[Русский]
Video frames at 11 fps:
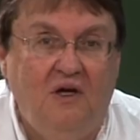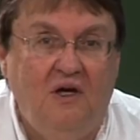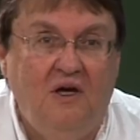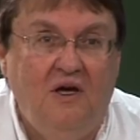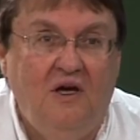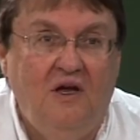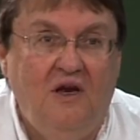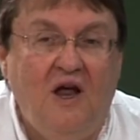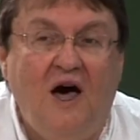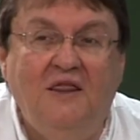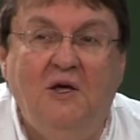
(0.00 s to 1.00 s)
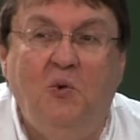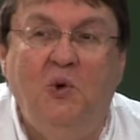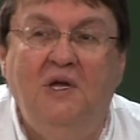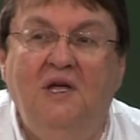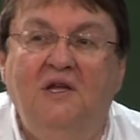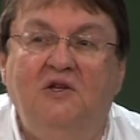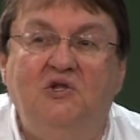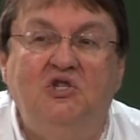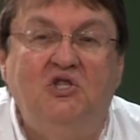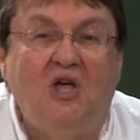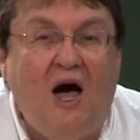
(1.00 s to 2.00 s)
Как раз в том случае,
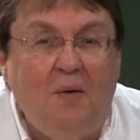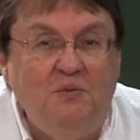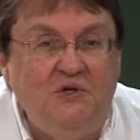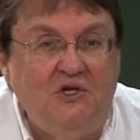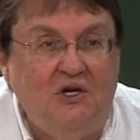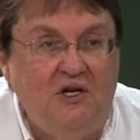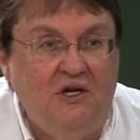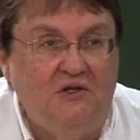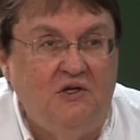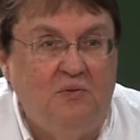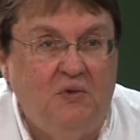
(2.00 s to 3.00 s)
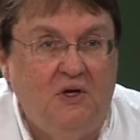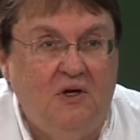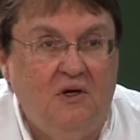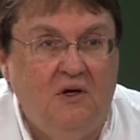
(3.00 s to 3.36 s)
если я чего-то не понимаю,